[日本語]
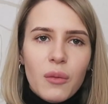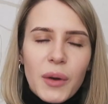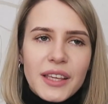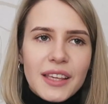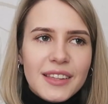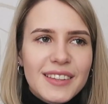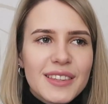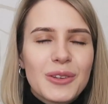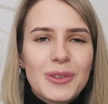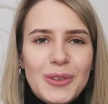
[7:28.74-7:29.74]
まあ、気に
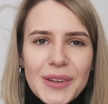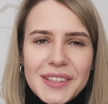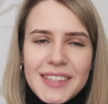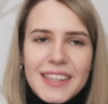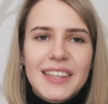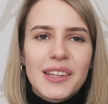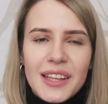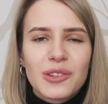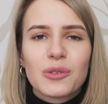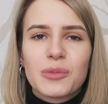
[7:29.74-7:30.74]
入ってるというか素敵だ
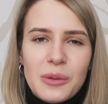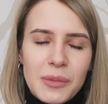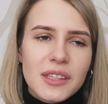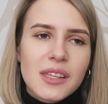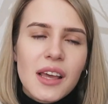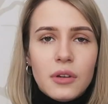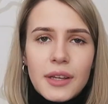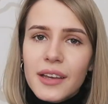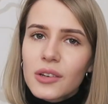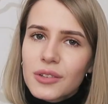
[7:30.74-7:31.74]
なと思います
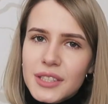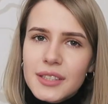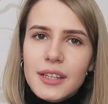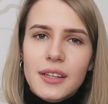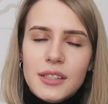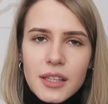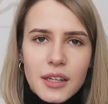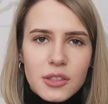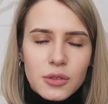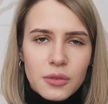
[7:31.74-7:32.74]
外国人からした
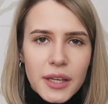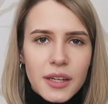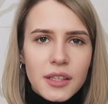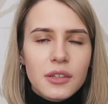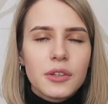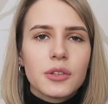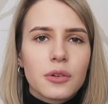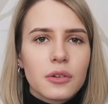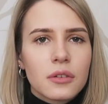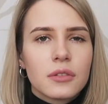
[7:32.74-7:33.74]
らちょっと慣れにくい
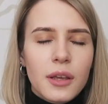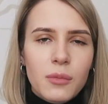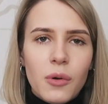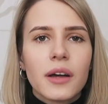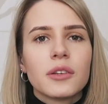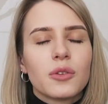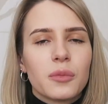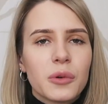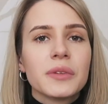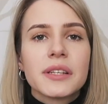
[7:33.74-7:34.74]
ところでもあると
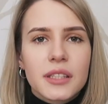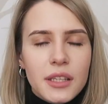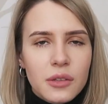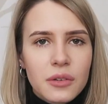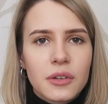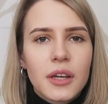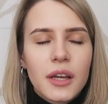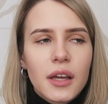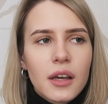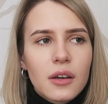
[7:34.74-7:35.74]
思うんですけど
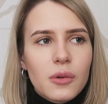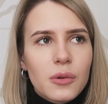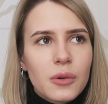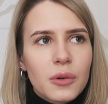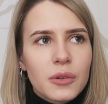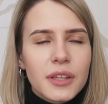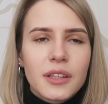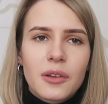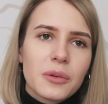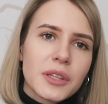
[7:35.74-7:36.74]
こうな
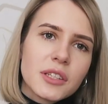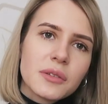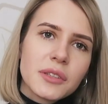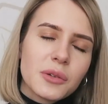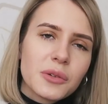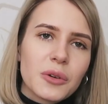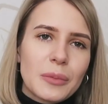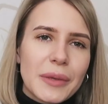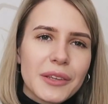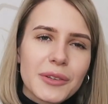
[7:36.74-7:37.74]
んだろう私は日本語
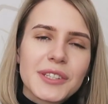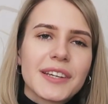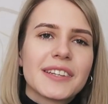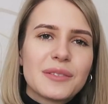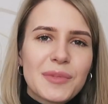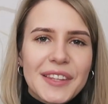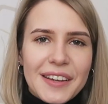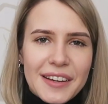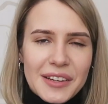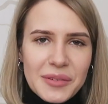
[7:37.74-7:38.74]
を勉強し始め
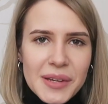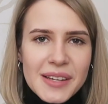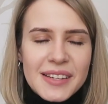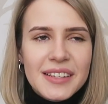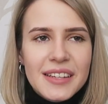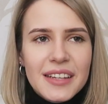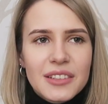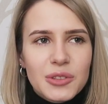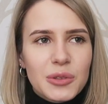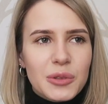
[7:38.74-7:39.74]
たからは
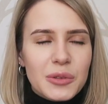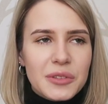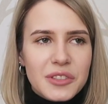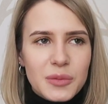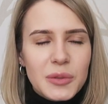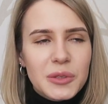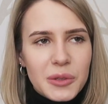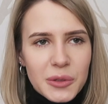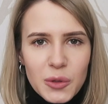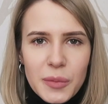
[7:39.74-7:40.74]
ちょっと自分
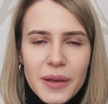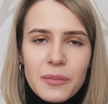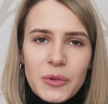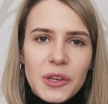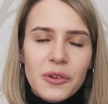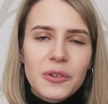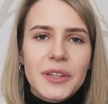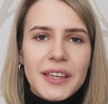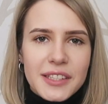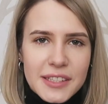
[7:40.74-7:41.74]
の言葉もう日本語
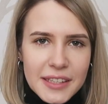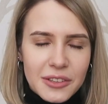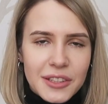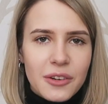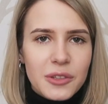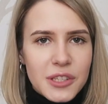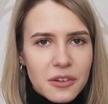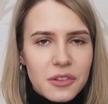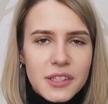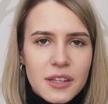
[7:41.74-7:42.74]
だけじゃなくてロシア
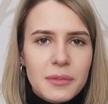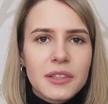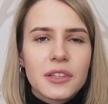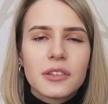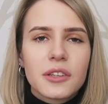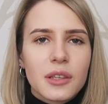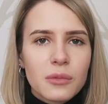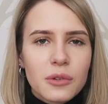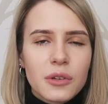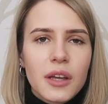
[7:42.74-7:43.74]
語で喋ってる時
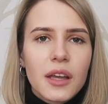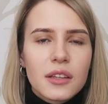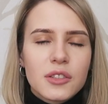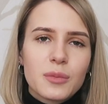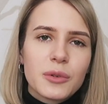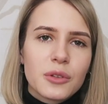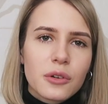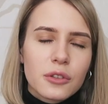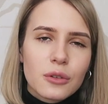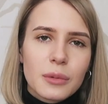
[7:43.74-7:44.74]
も自分の
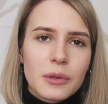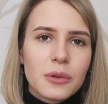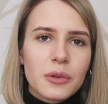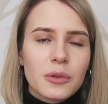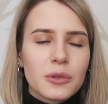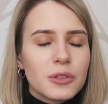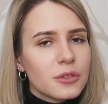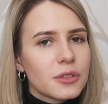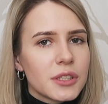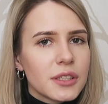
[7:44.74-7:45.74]
言葉をこう
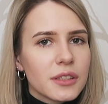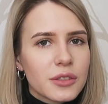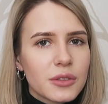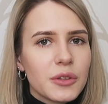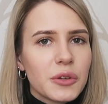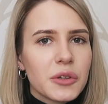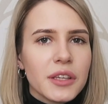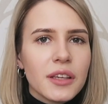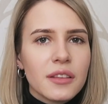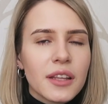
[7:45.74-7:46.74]
重視するよう
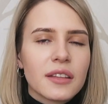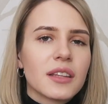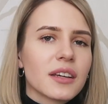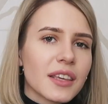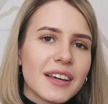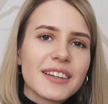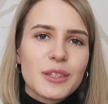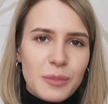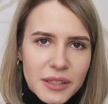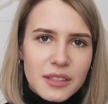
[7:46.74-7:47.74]
になった気が
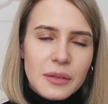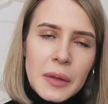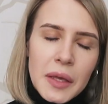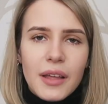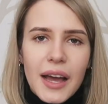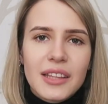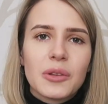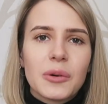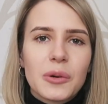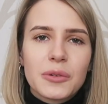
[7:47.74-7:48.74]
します。あ
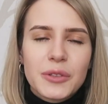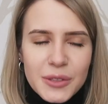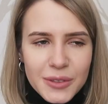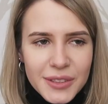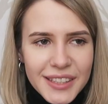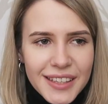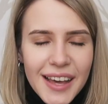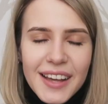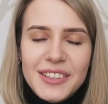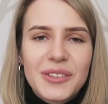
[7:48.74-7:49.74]
と普通
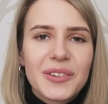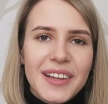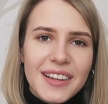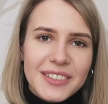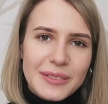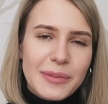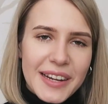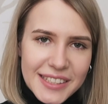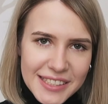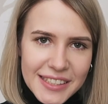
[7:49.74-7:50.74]
に発音が素晴
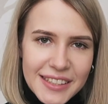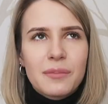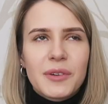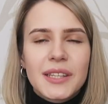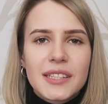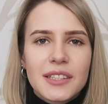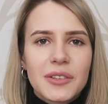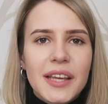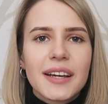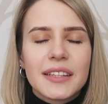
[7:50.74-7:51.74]
らしい私
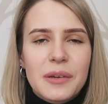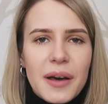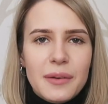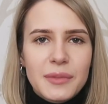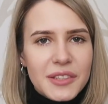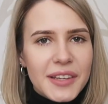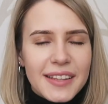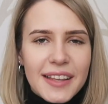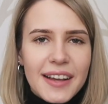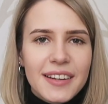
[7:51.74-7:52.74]
の中では水
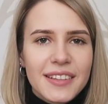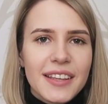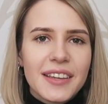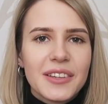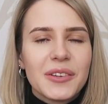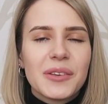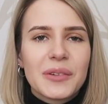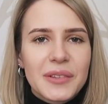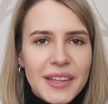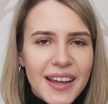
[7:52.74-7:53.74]
が流れている
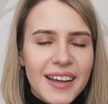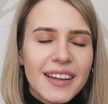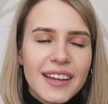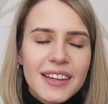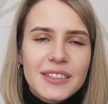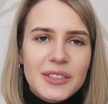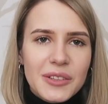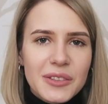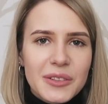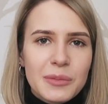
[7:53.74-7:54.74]
ようなす
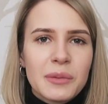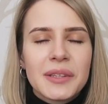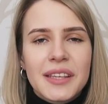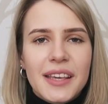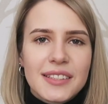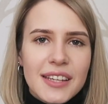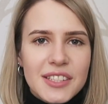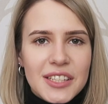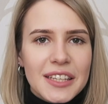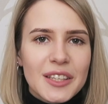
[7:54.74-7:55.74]
ごく耳に優
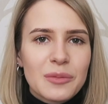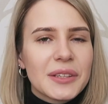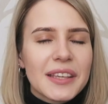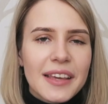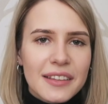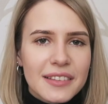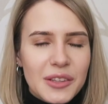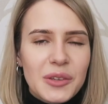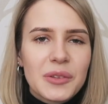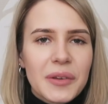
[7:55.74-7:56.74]
しい響きっ
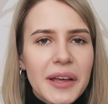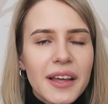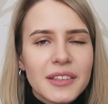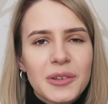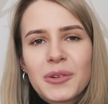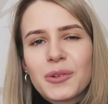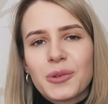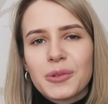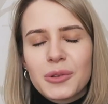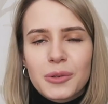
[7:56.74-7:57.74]
ていうのが日本語
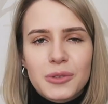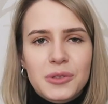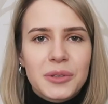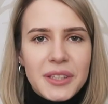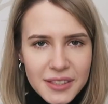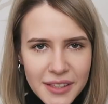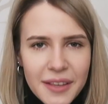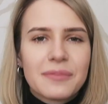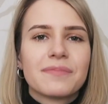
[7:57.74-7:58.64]
の特徴ですね